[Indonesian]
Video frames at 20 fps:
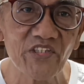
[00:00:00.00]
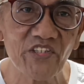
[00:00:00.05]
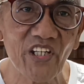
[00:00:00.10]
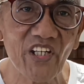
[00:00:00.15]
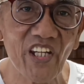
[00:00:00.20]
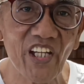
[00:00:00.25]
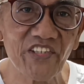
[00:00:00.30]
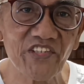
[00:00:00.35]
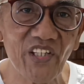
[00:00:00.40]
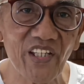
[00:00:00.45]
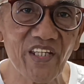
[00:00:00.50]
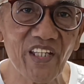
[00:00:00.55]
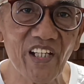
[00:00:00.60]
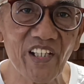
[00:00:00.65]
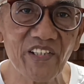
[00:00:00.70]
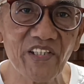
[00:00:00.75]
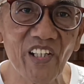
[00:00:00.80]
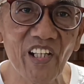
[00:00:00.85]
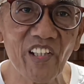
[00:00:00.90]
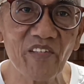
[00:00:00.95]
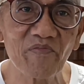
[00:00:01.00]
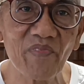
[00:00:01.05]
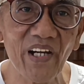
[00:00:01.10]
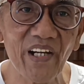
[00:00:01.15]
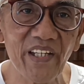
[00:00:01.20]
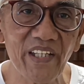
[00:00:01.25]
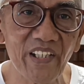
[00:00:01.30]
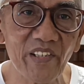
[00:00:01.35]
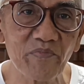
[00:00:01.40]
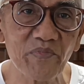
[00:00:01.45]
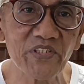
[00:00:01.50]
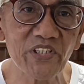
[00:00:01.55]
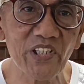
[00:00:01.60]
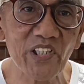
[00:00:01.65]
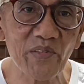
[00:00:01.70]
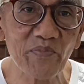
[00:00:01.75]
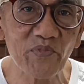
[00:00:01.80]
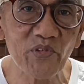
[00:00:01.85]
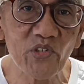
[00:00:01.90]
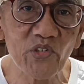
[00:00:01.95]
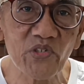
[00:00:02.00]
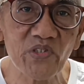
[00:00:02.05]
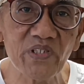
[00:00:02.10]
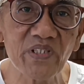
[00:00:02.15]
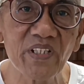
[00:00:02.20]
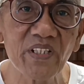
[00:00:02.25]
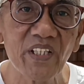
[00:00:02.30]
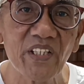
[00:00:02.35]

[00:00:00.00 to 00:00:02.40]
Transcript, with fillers: terlaksana dengan baik meskipun